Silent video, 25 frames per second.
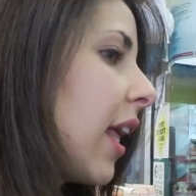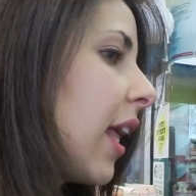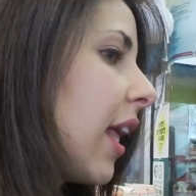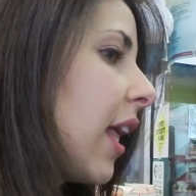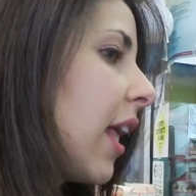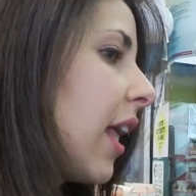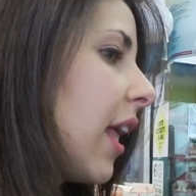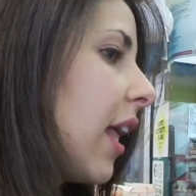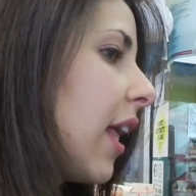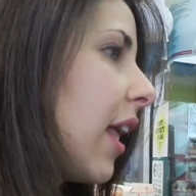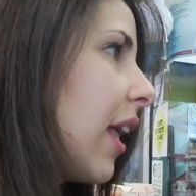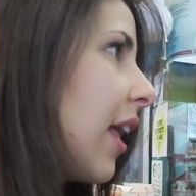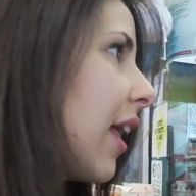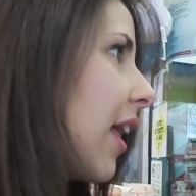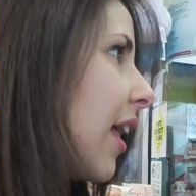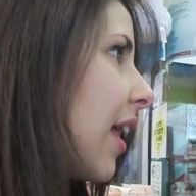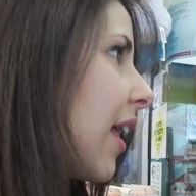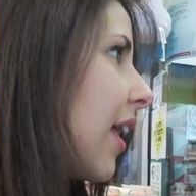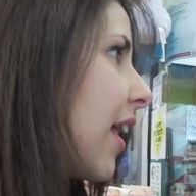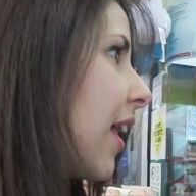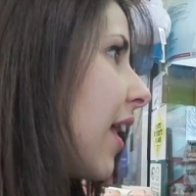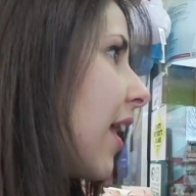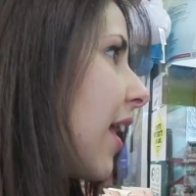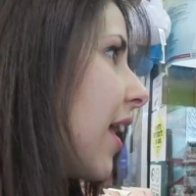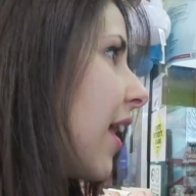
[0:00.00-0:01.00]
oui, dans
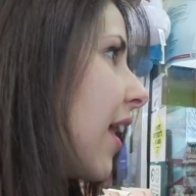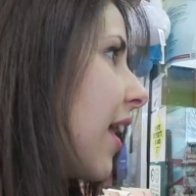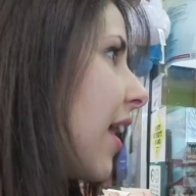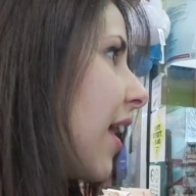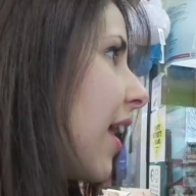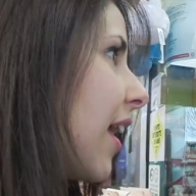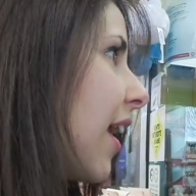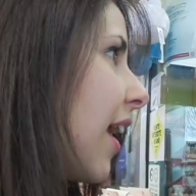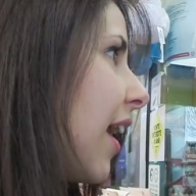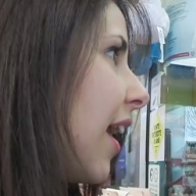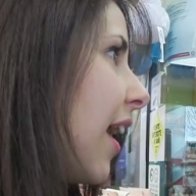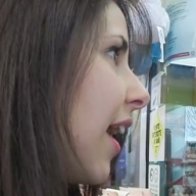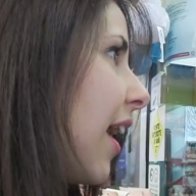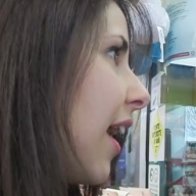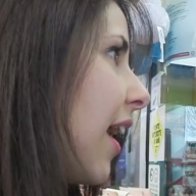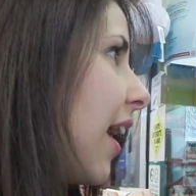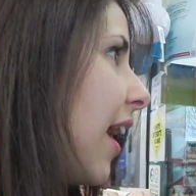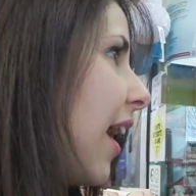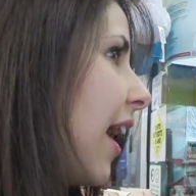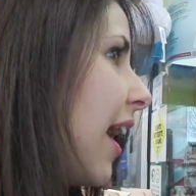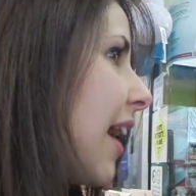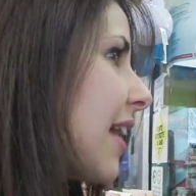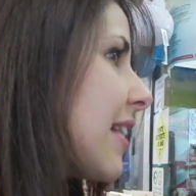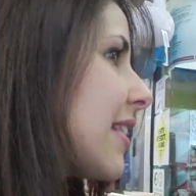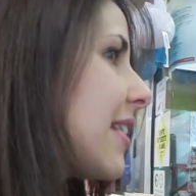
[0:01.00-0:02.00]
le là.
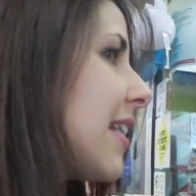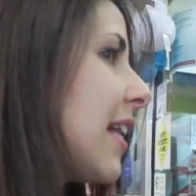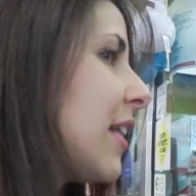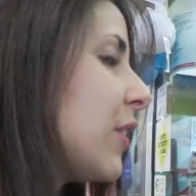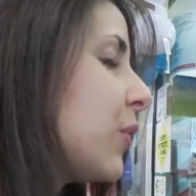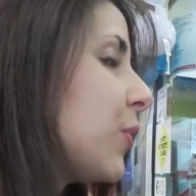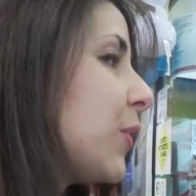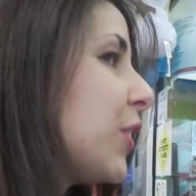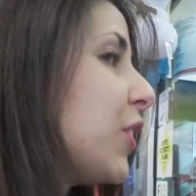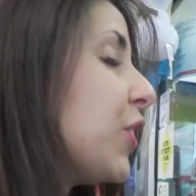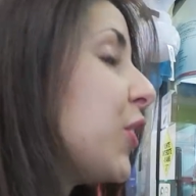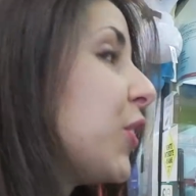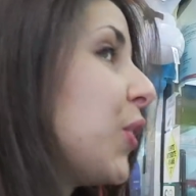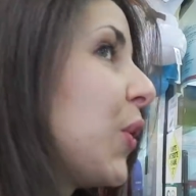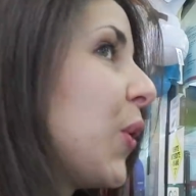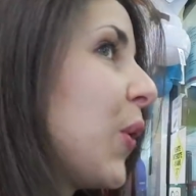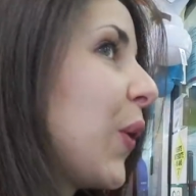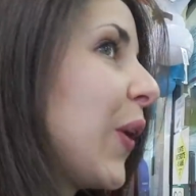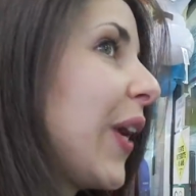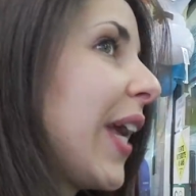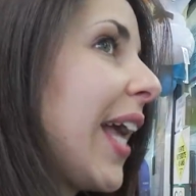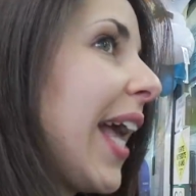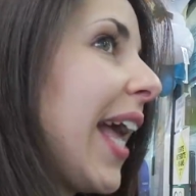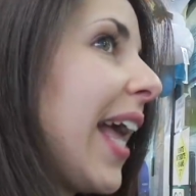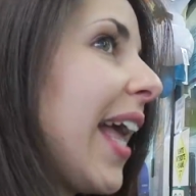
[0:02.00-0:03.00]
Ah, sandwich,
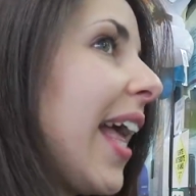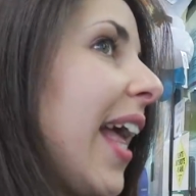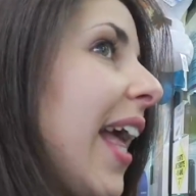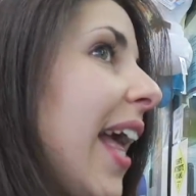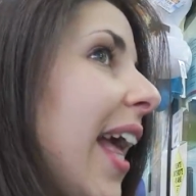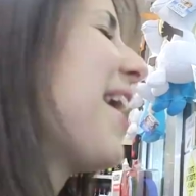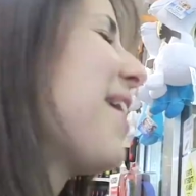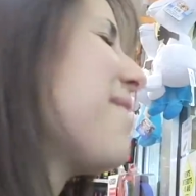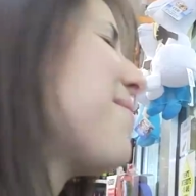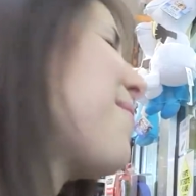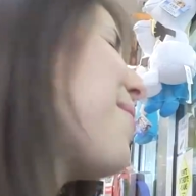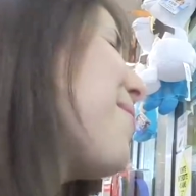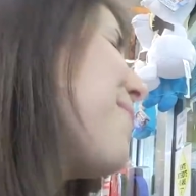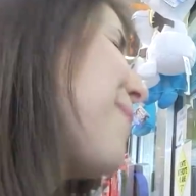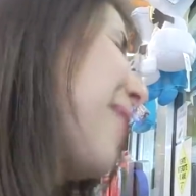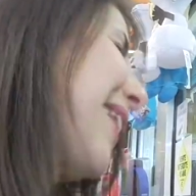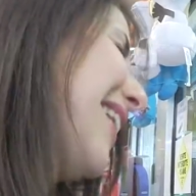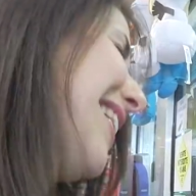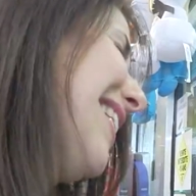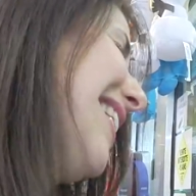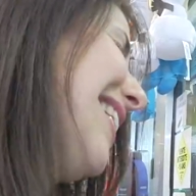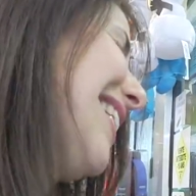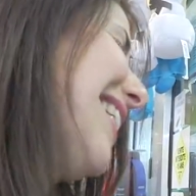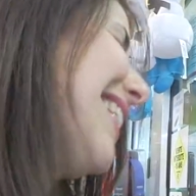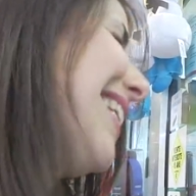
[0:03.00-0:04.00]
ok. Bueno,
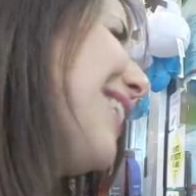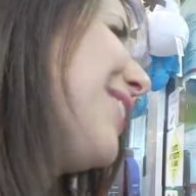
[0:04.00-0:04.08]
merci, la